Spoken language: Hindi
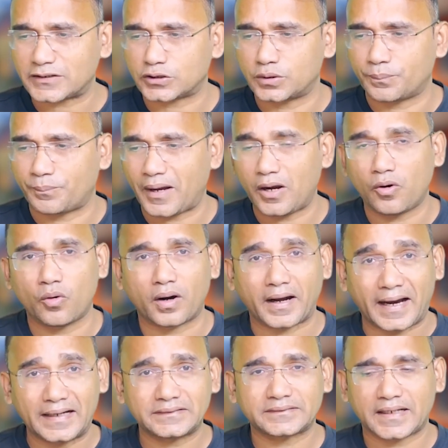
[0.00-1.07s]
रुपए
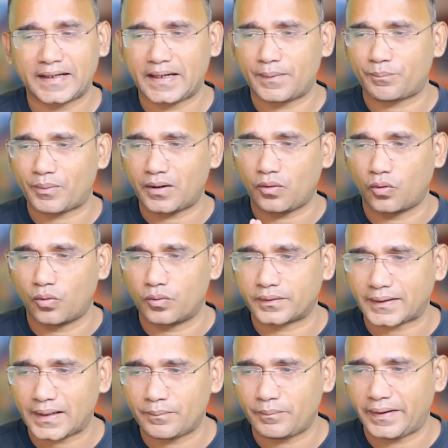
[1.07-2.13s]
खर्च करने पर
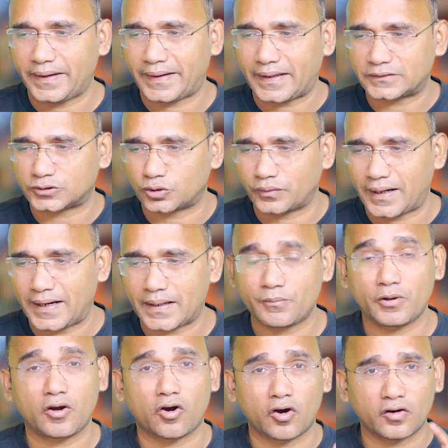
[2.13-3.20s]
होटल में रेस्टोरेंट
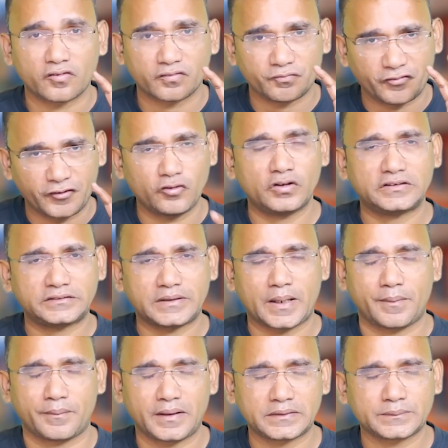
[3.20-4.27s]
में और फ्यूल
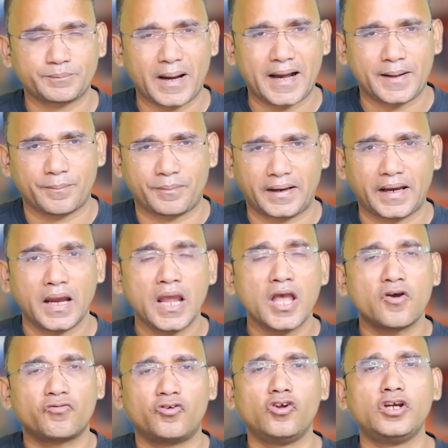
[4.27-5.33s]
स्टैंड स्पेंड पे
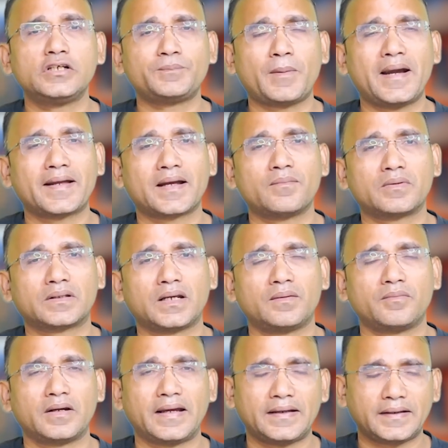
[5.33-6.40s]
फ्यूल स्पेंड का
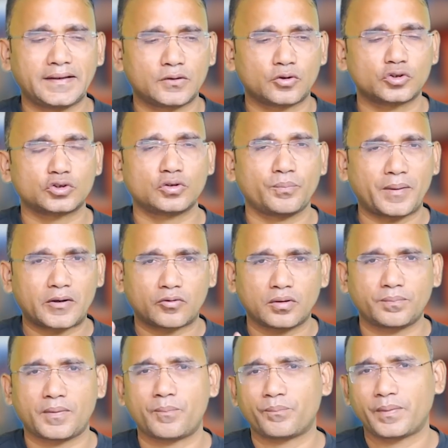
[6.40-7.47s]
मतलब है कि दोस्तों पेट्रोल
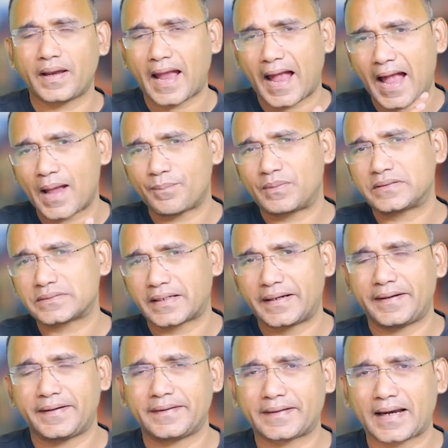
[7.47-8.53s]
पंप पे आप इस क्रेडिट